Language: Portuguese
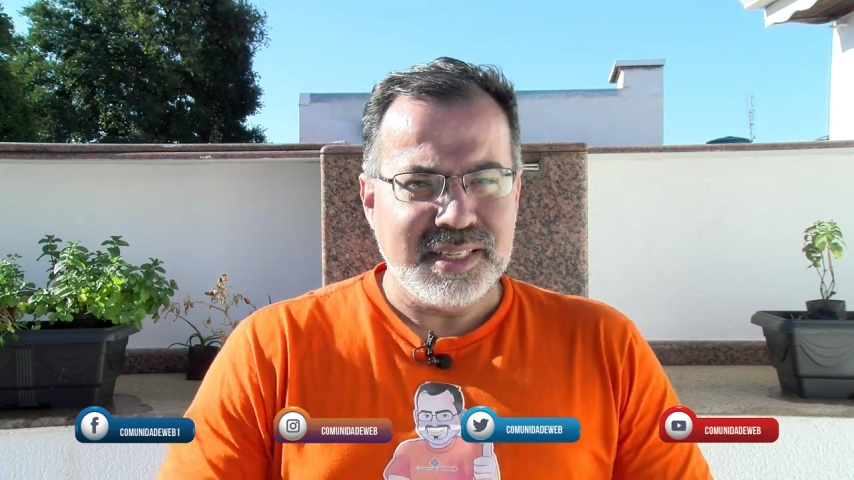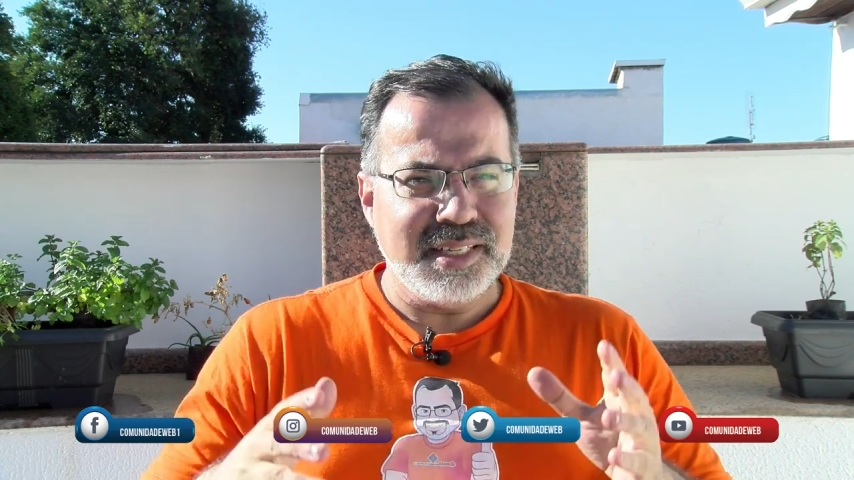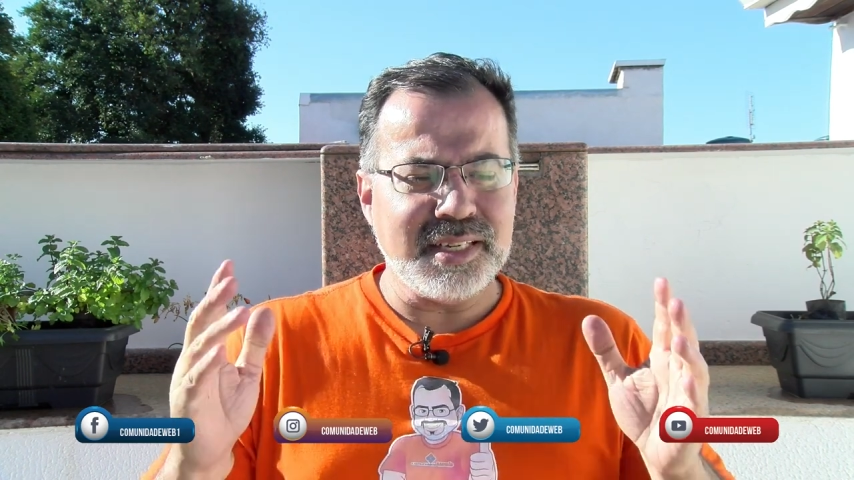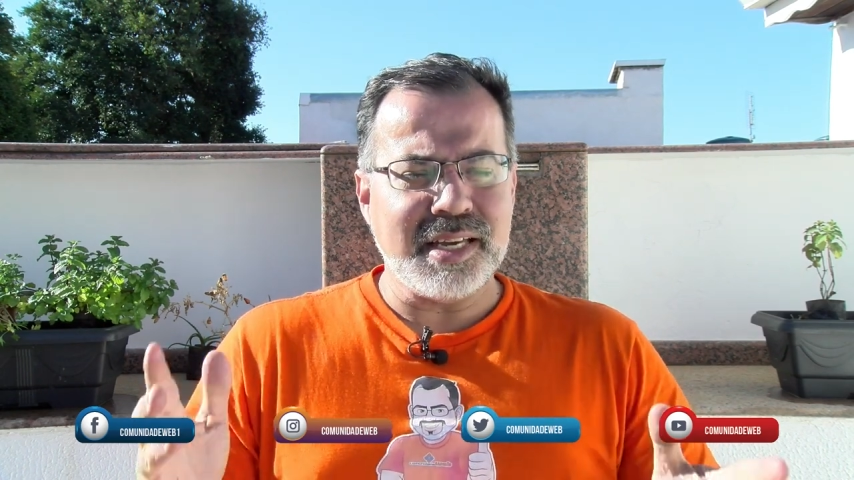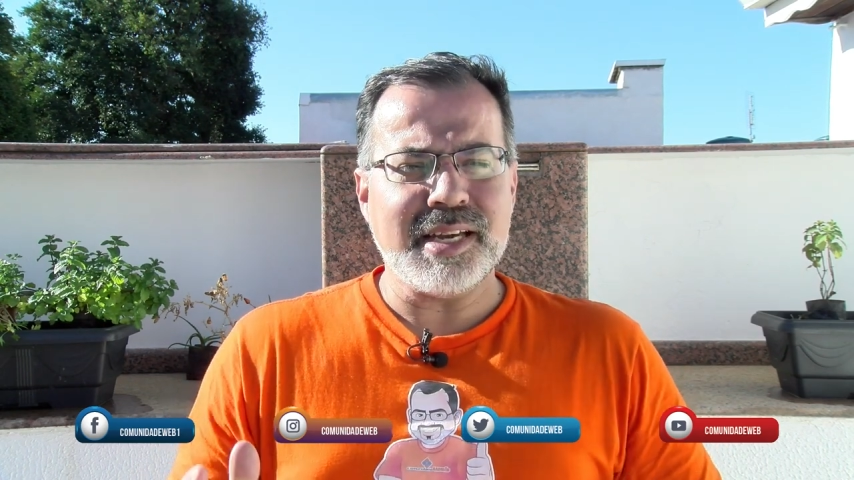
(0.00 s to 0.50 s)

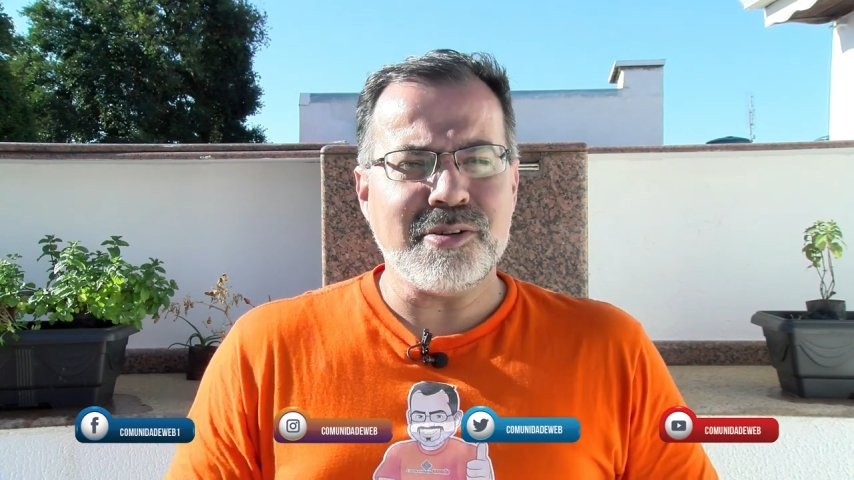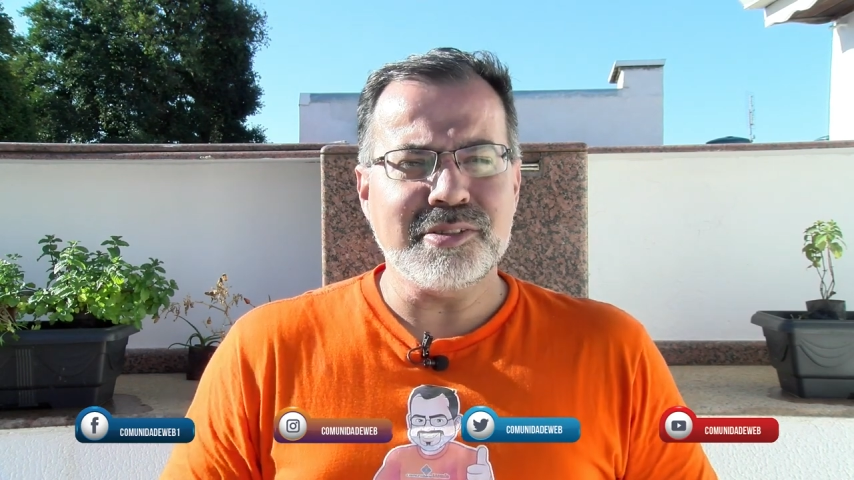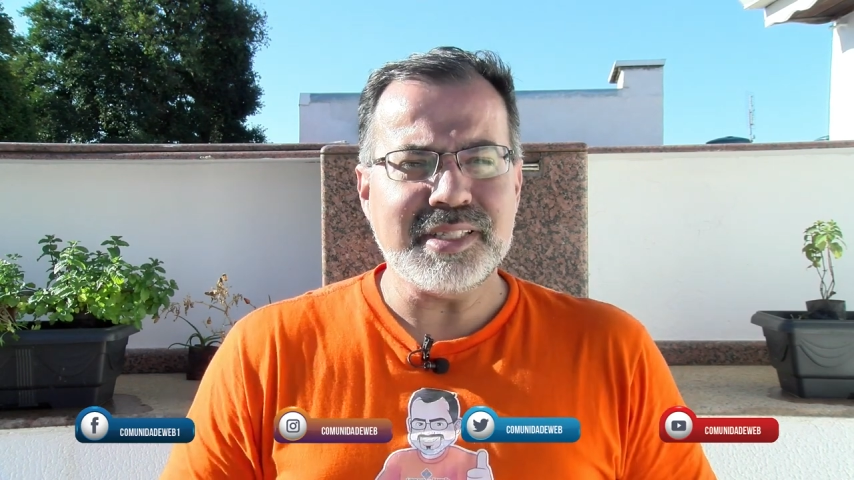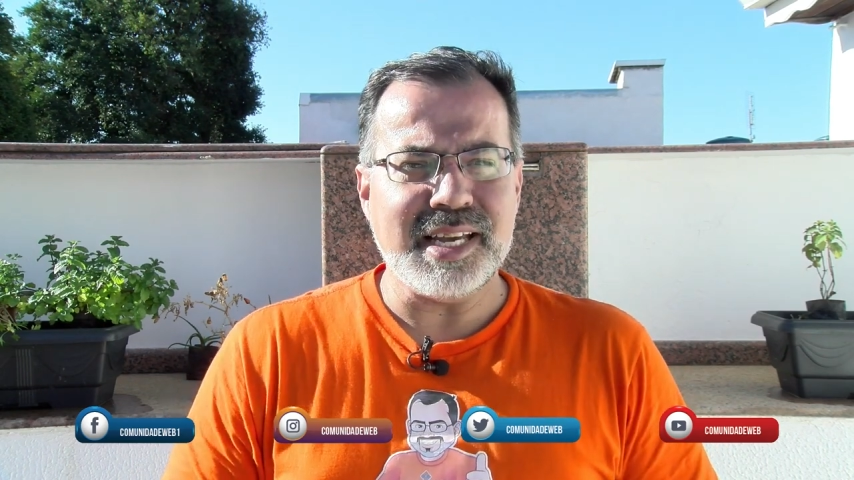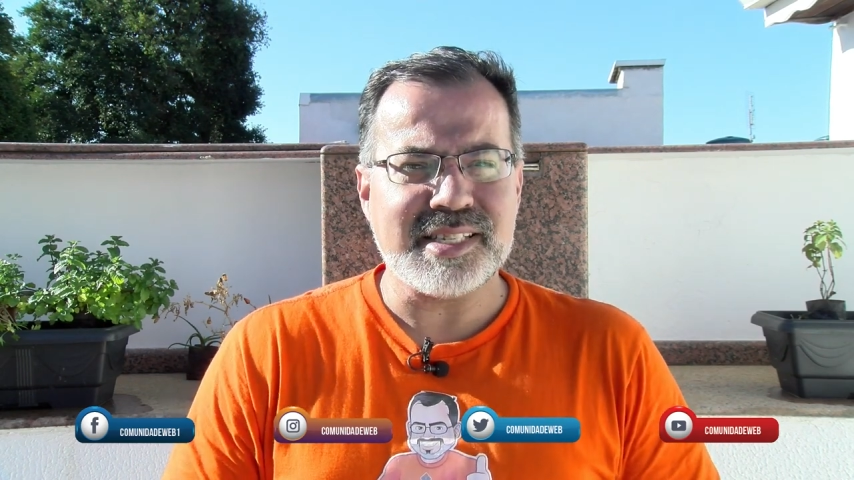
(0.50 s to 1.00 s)
E o que, que
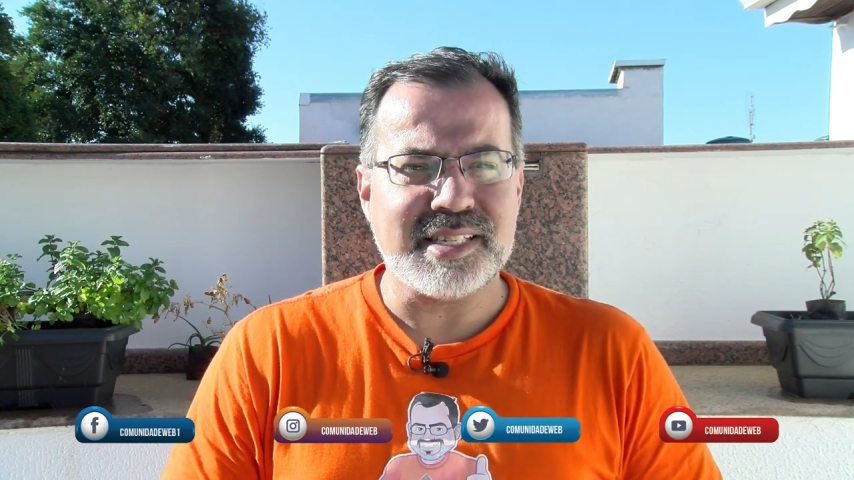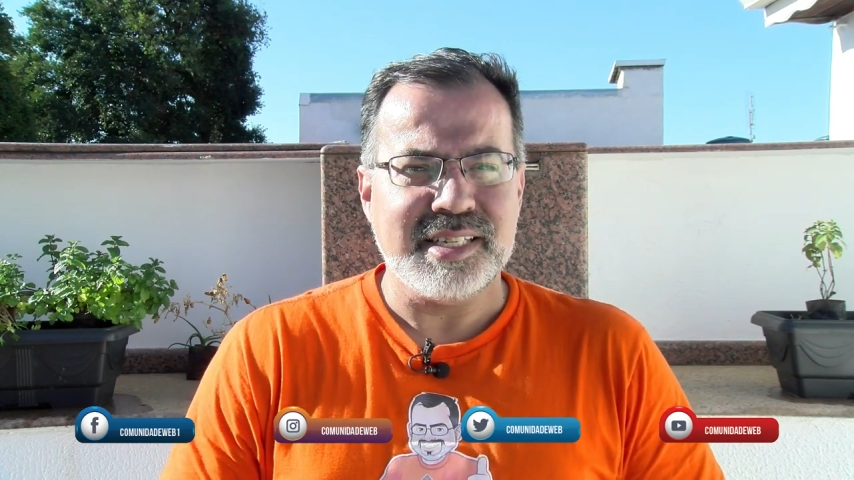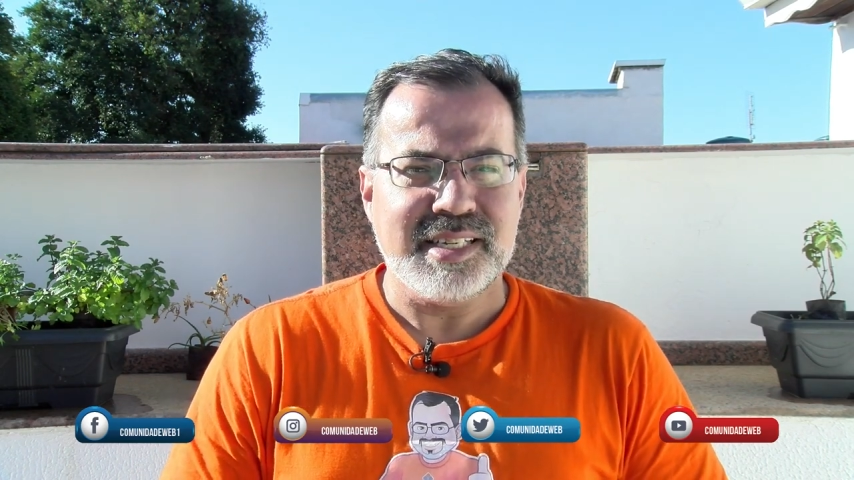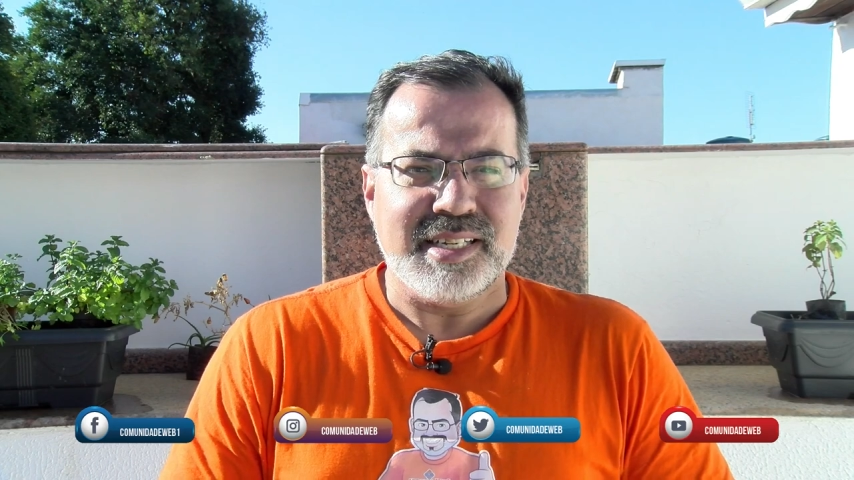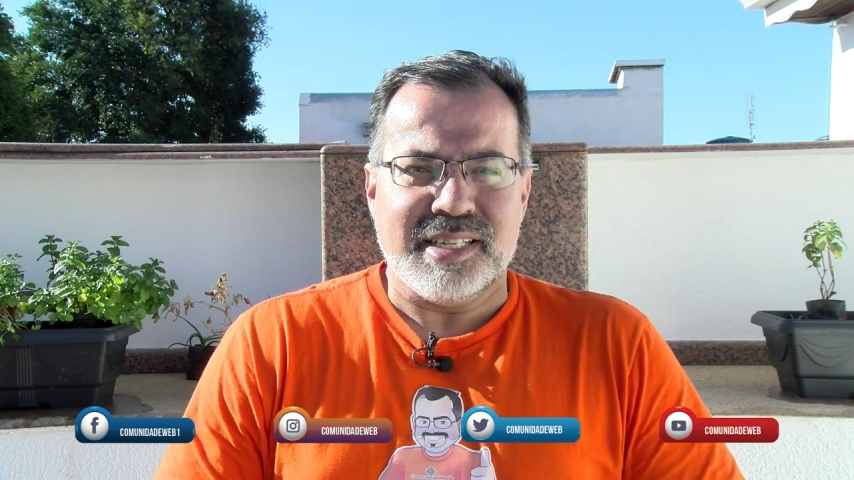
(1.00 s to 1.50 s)
acontece?
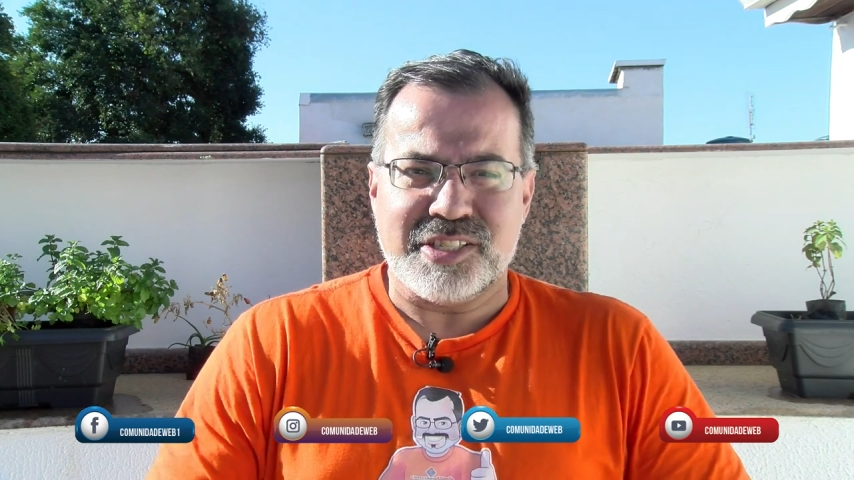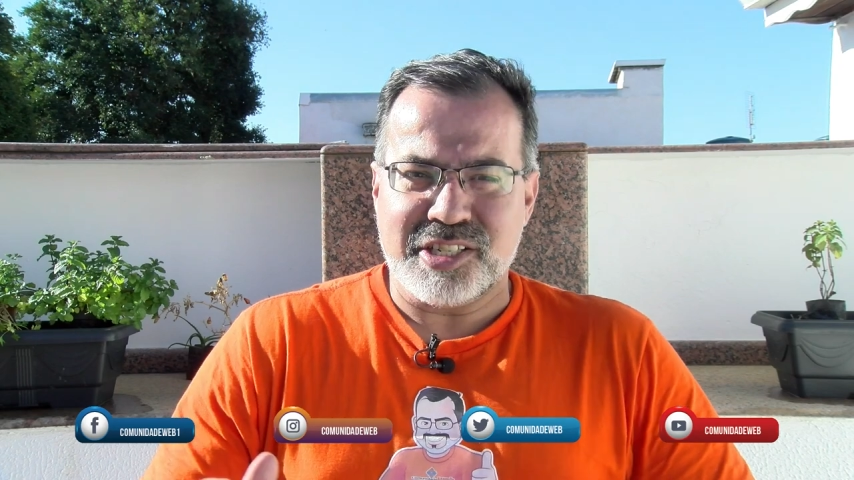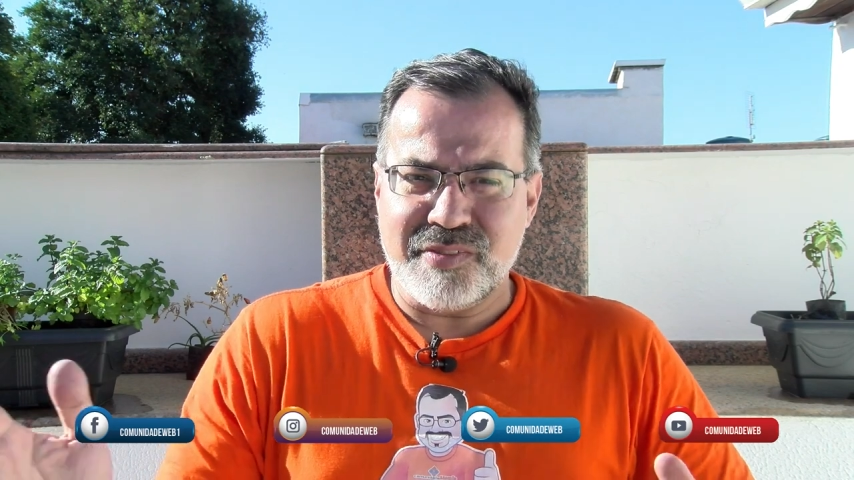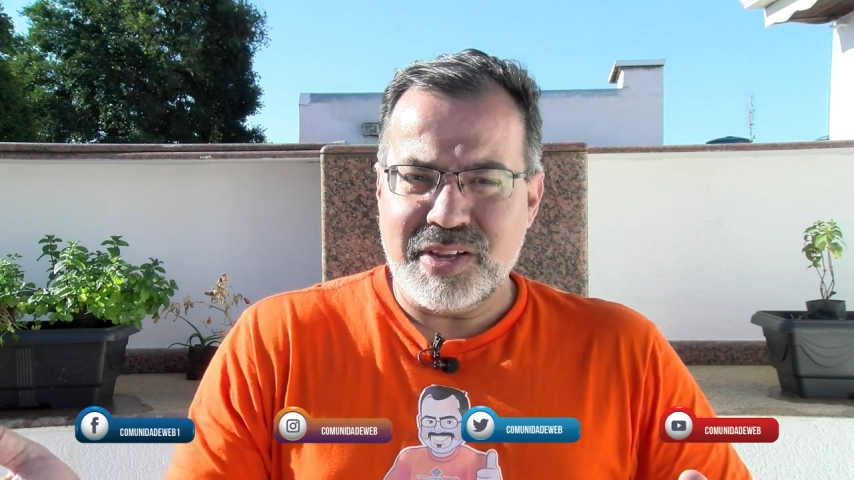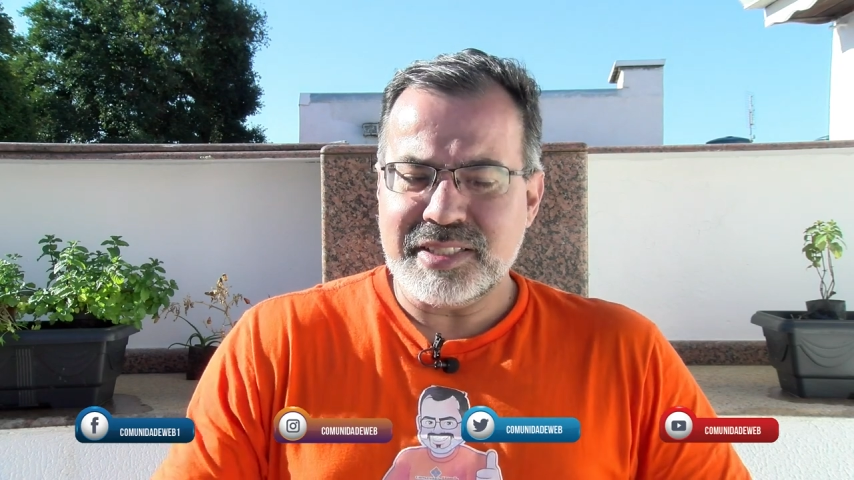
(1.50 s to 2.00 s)
Você
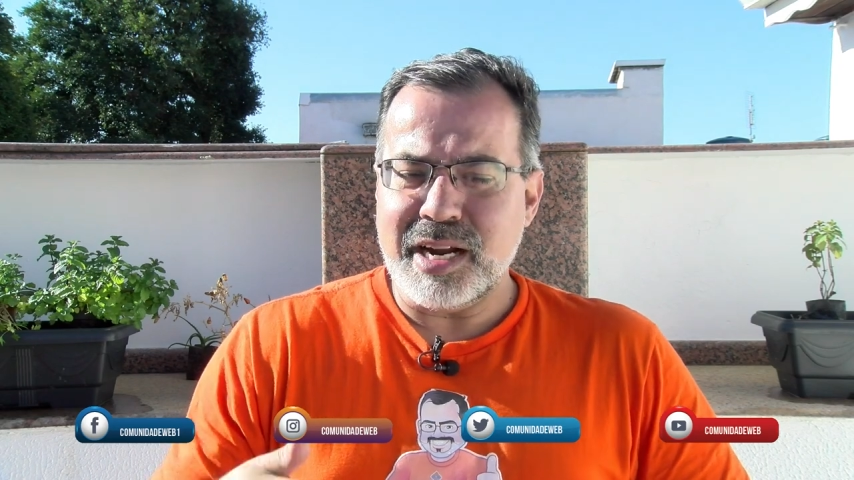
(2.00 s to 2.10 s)
já vem